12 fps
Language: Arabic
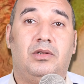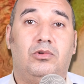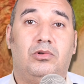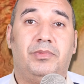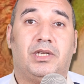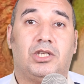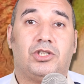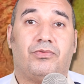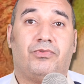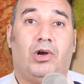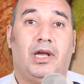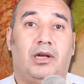إنهم
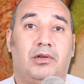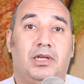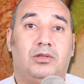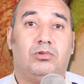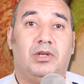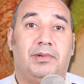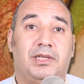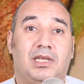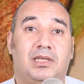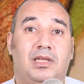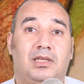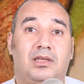اكتشفوا حيوانات
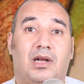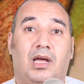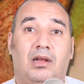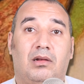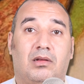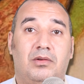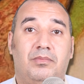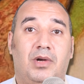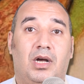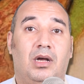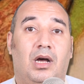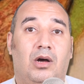ونباتات نادرة على
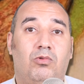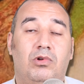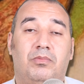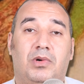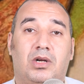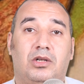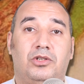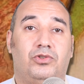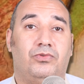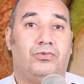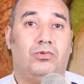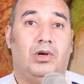القمة أول مرة
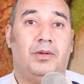يشوفوها